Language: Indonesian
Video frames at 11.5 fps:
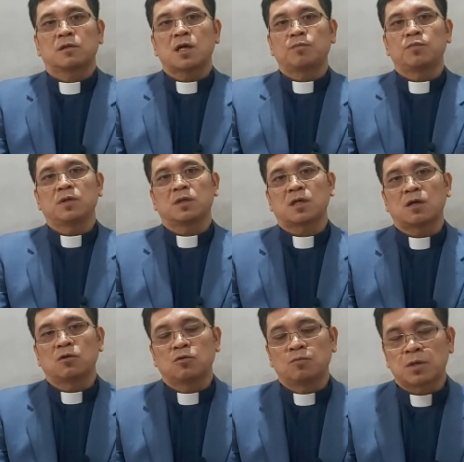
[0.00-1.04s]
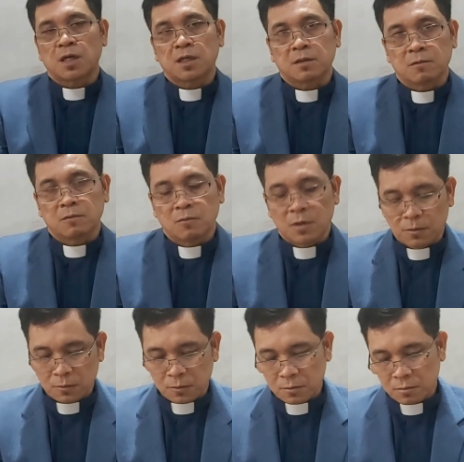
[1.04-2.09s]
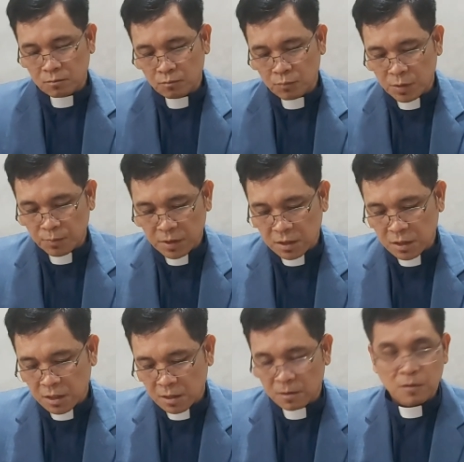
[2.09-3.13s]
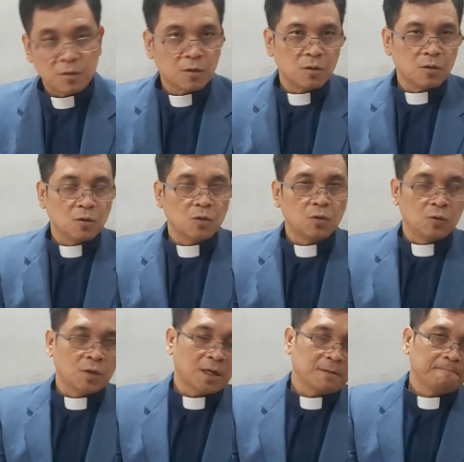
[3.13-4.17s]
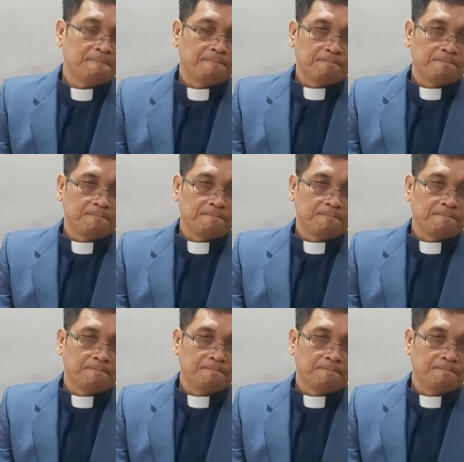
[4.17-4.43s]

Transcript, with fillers: Tapi kalau berat, waduh, berpikir ulang.